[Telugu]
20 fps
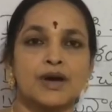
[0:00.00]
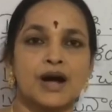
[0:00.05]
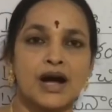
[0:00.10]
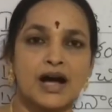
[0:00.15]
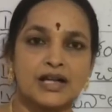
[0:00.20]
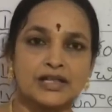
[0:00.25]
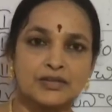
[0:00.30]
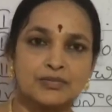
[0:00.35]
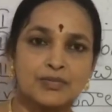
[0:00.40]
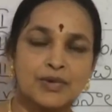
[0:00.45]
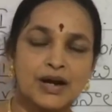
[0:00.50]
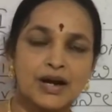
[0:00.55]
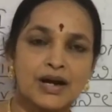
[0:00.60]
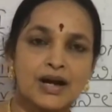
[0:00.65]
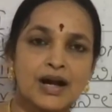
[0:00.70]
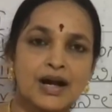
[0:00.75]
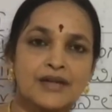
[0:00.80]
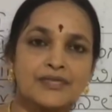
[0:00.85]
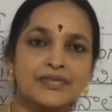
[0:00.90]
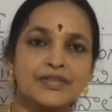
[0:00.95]
మహాత్మా
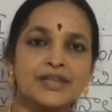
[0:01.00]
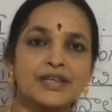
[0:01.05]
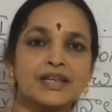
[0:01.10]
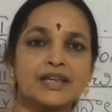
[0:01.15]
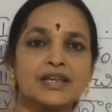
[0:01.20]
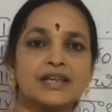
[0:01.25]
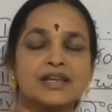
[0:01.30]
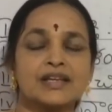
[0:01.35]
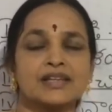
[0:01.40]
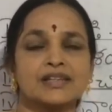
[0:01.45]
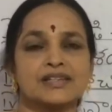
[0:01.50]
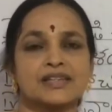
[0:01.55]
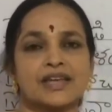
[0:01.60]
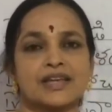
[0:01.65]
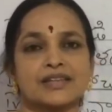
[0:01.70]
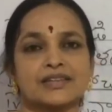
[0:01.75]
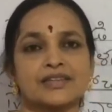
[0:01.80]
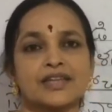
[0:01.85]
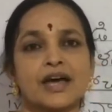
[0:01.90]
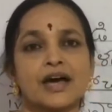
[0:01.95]
గాంధీ
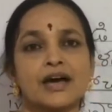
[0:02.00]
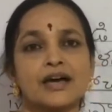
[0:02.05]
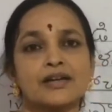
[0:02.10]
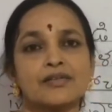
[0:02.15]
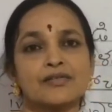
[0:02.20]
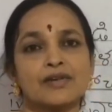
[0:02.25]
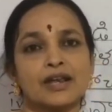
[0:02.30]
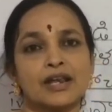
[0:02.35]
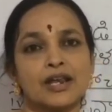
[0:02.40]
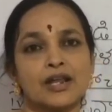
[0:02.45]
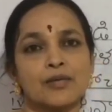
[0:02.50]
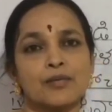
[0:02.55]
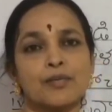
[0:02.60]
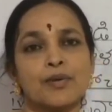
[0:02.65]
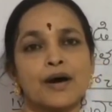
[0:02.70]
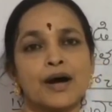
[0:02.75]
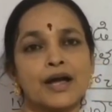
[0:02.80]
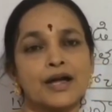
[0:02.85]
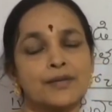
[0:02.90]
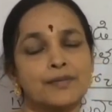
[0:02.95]
సర్దార్
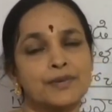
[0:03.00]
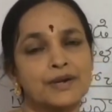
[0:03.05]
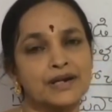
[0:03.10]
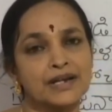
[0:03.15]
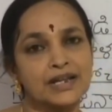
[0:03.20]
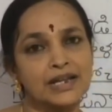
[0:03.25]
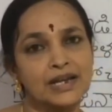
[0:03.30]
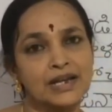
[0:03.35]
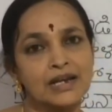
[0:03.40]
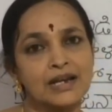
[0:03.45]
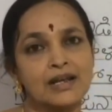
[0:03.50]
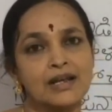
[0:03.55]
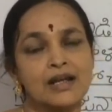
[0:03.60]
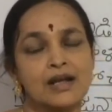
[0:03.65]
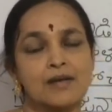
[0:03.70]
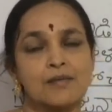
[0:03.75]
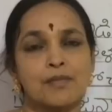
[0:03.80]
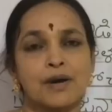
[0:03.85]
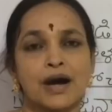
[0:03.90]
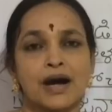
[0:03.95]
వల్లభాయ్ పటేల్
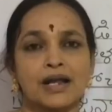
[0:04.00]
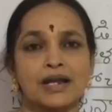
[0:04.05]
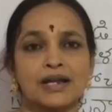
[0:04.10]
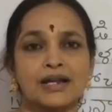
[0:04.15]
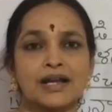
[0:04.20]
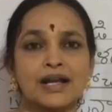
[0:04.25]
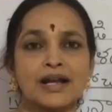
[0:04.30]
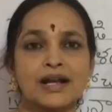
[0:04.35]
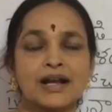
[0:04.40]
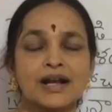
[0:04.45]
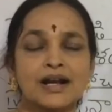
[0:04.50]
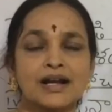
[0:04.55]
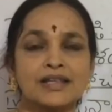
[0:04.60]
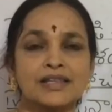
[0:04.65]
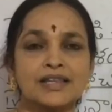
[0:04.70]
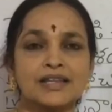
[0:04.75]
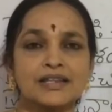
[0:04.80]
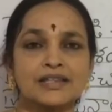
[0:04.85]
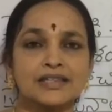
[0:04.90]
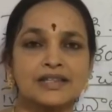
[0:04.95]

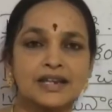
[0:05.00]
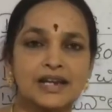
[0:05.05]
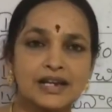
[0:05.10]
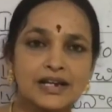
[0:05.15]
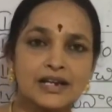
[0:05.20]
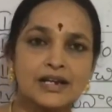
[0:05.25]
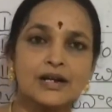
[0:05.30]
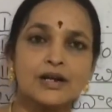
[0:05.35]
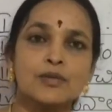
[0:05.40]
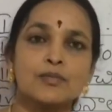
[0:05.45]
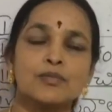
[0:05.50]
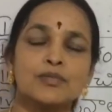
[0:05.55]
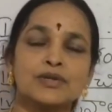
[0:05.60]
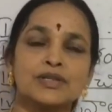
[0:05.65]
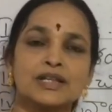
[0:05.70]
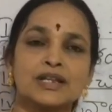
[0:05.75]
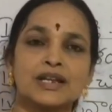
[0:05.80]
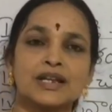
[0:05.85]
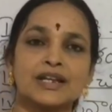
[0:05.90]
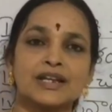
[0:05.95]
బాలగంగాధర్ తిలక్
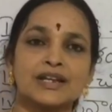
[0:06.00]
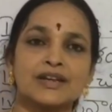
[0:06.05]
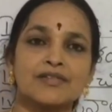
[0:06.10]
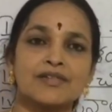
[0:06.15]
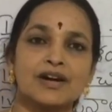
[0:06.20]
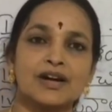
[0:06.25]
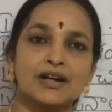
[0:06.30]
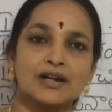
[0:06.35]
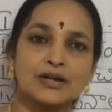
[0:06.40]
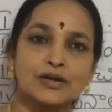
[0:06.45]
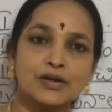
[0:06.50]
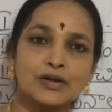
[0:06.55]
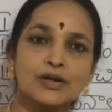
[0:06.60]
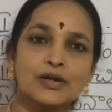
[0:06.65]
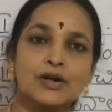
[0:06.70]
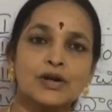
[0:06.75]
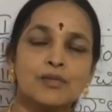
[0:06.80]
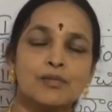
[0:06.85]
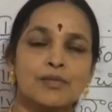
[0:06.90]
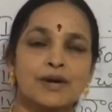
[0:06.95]
మొదలైన వాళ్ళు
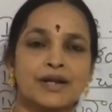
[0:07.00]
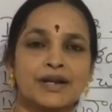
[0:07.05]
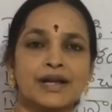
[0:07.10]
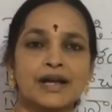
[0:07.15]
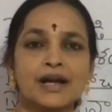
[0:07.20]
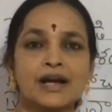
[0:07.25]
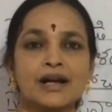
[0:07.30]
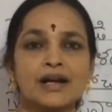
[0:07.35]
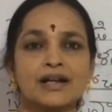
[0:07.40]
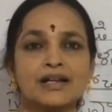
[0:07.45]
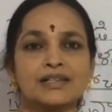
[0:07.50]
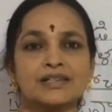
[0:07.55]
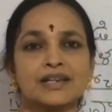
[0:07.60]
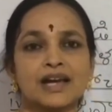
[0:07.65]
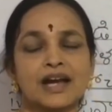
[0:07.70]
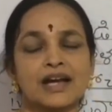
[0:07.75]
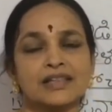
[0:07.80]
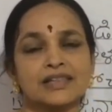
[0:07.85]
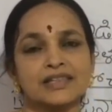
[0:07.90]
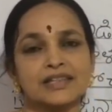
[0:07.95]
మన
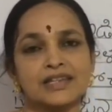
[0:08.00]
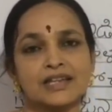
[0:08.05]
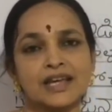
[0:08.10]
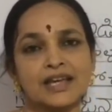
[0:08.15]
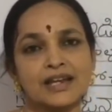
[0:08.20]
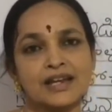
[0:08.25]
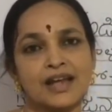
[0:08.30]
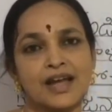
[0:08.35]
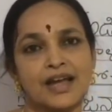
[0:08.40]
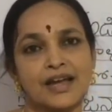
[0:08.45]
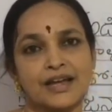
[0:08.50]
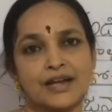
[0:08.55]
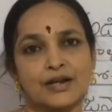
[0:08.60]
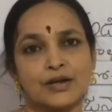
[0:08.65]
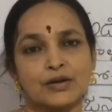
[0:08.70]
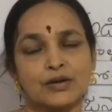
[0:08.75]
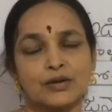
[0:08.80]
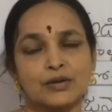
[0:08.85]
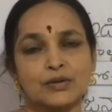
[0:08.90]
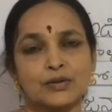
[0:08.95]
జాతీయ
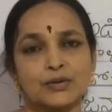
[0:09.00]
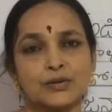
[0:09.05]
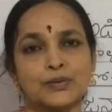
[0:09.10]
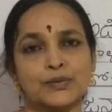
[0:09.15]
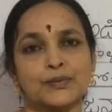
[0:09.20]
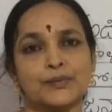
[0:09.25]
నాయకులు